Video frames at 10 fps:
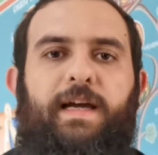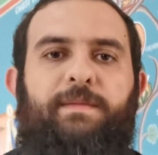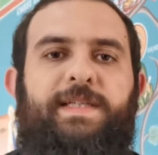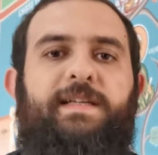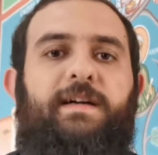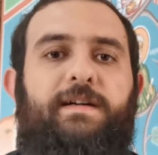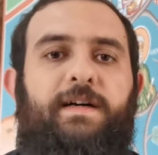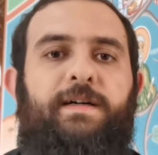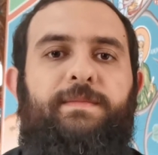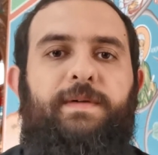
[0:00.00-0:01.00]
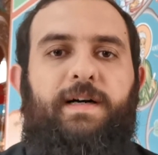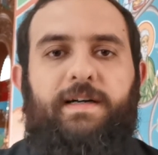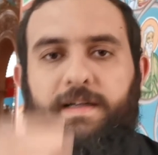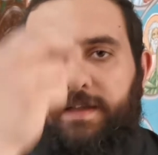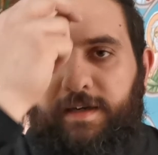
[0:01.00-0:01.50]
المسيح قام
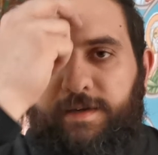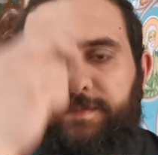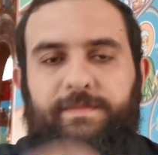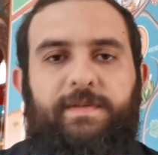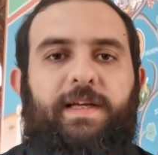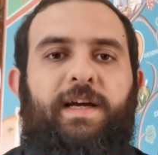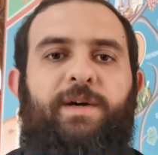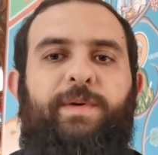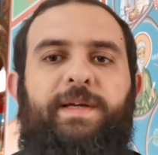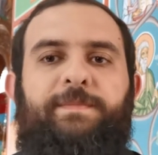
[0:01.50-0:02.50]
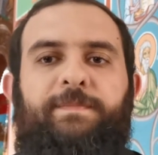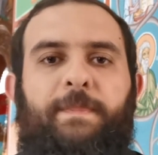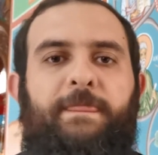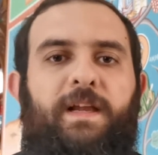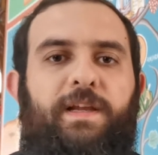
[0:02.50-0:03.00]
حقا قام يا إخوة
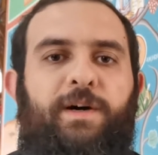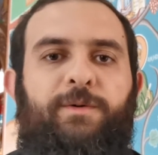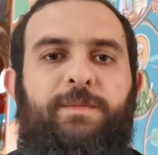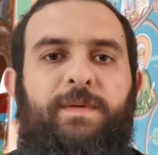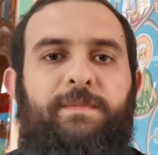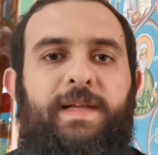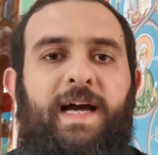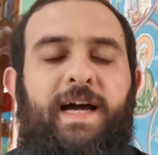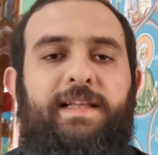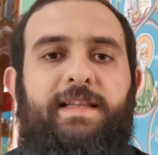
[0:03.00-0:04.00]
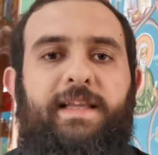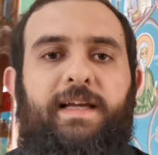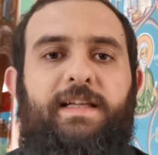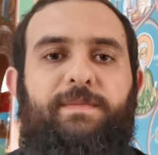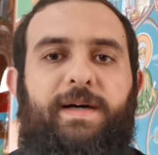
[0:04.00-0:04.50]
اليوم بالأحد
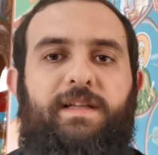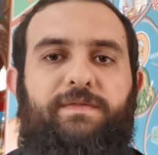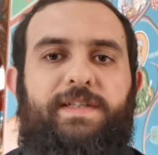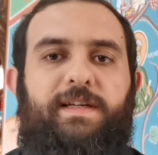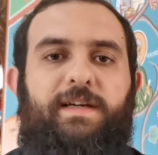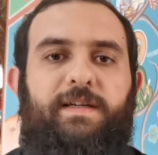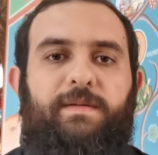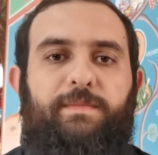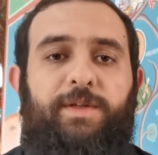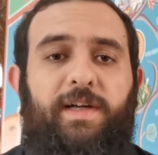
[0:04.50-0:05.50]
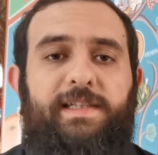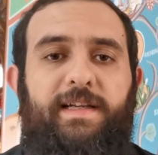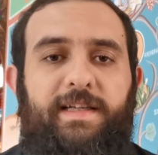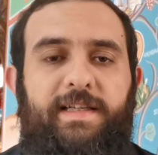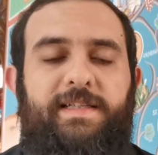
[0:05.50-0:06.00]
الثالث بعد الفصح بتقرأ
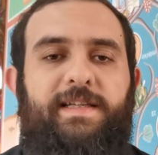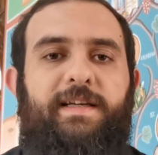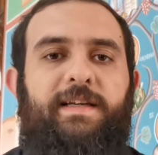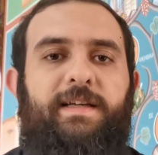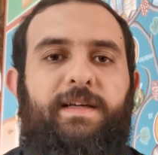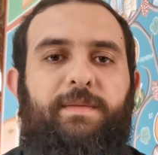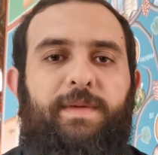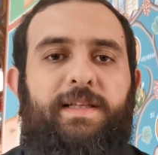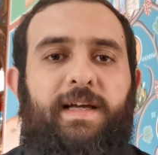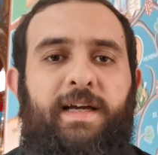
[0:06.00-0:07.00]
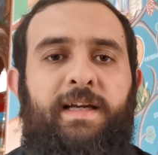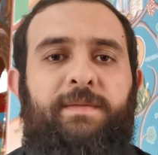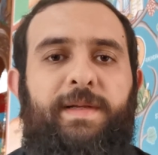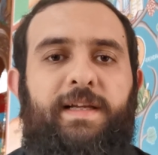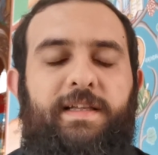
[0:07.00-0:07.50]
الكنيسة
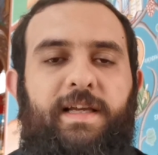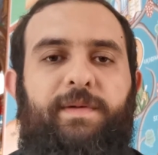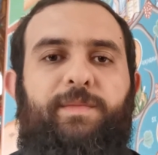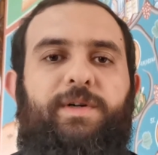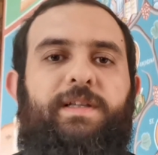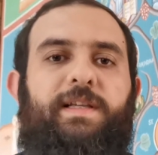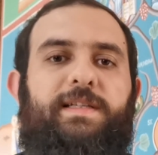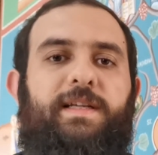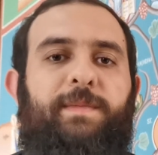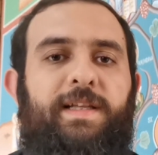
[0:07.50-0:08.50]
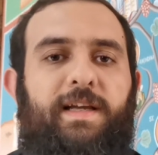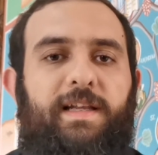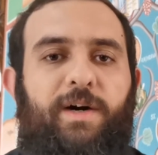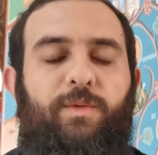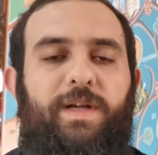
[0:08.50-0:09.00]
مقطعين من الكتاب المقدس المقطع
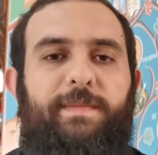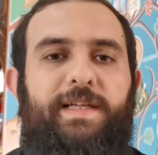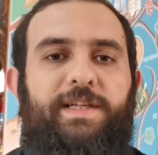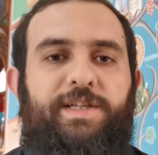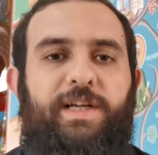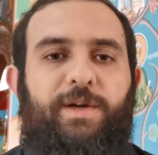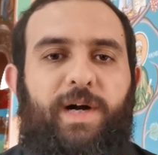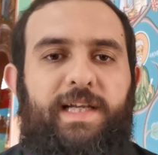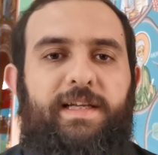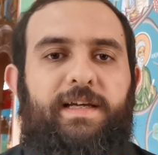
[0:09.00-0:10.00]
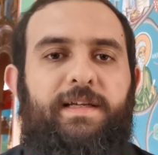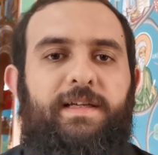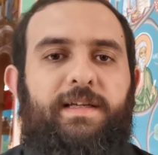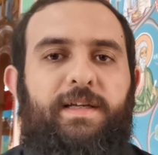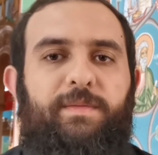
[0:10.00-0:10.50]
الأول من إنجيل يوحنا
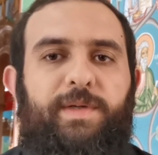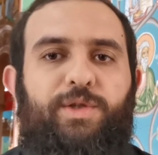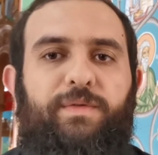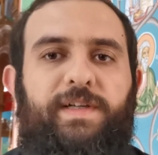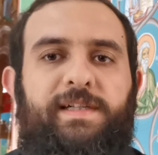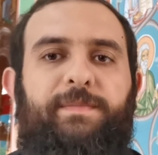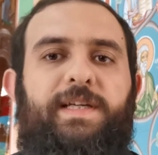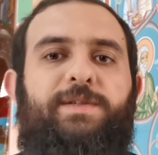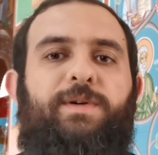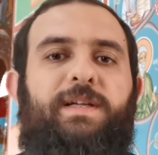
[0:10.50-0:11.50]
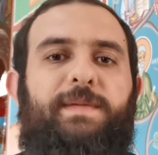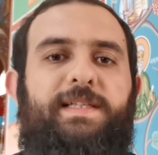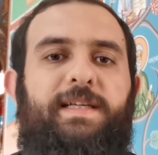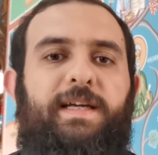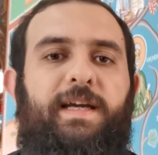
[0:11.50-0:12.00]
بنشوف الرب يسوع
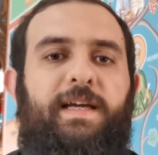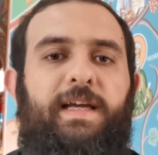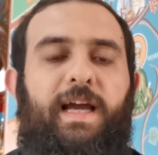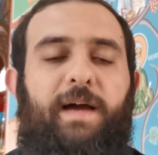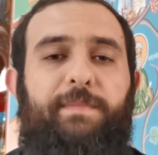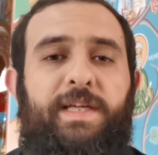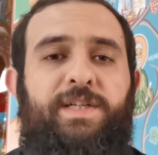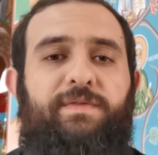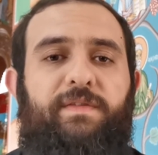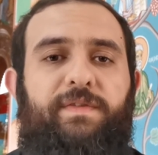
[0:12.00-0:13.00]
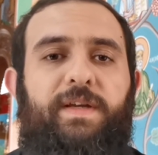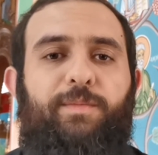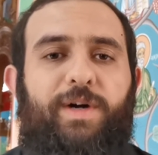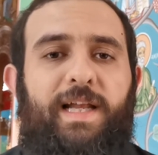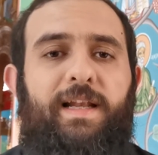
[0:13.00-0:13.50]
المسيح عم بيشفي فيه
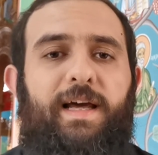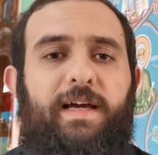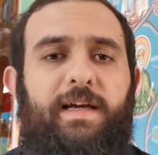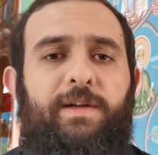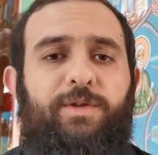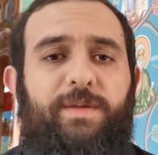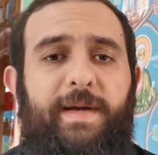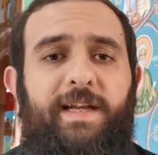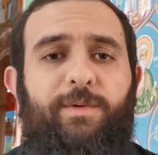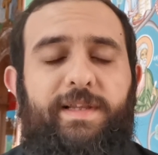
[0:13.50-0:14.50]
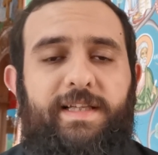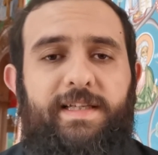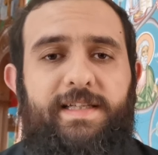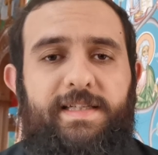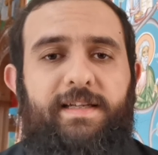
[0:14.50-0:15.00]
مخلع له
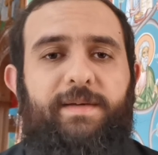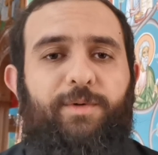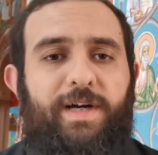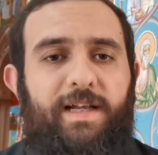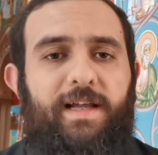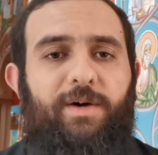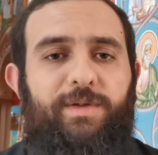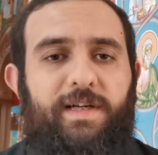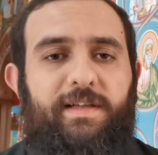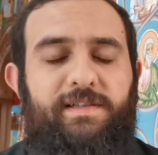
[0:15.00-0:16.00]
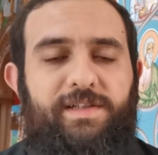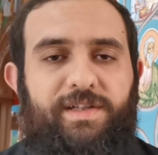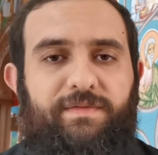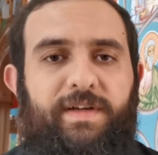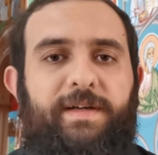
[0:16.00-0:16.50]
38 سنة مخلع وناطر
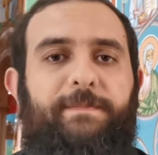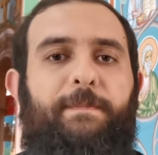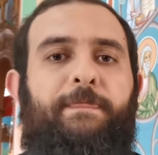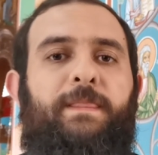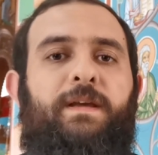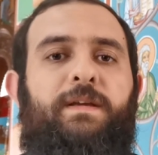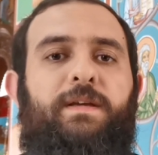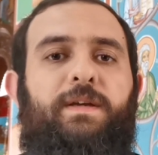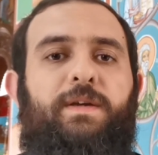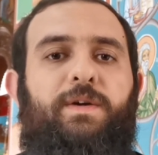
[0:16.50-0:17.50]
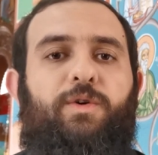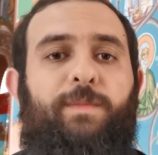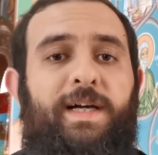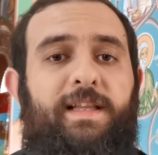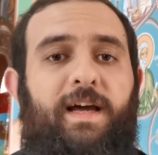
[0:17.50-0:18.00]
الشفاء
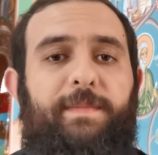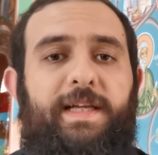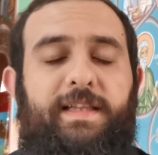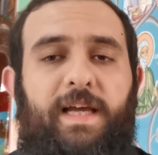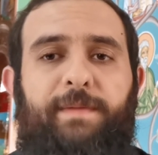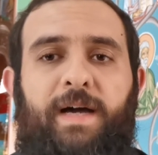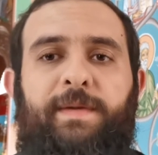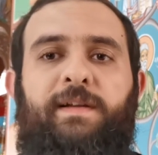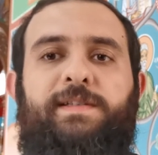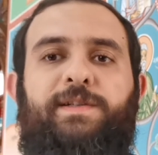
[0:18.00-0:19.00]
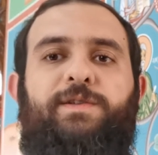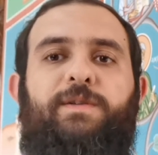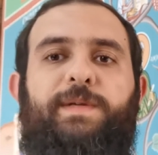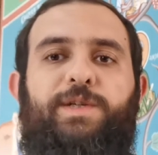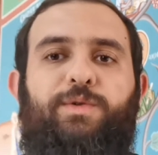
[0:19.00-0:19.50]
ومقطع من كتاب أعمال
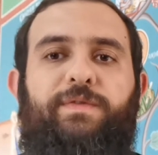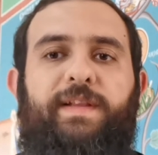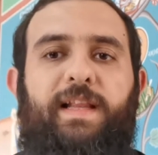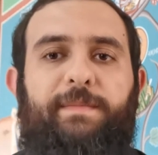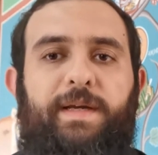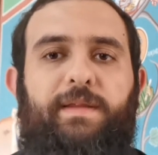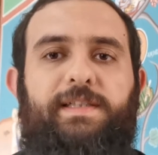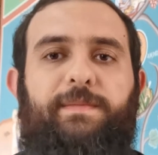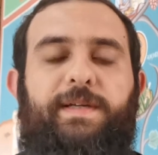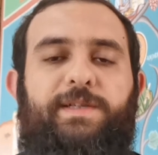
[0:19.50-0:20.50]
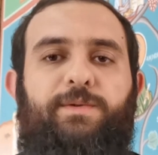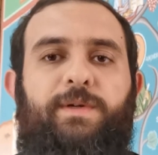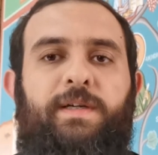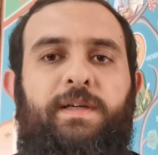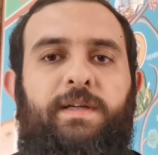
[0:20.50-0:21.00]
الرسل بنشوف تلاميذ الرب
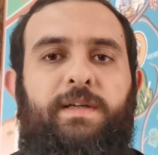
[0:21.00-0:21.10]
يسوع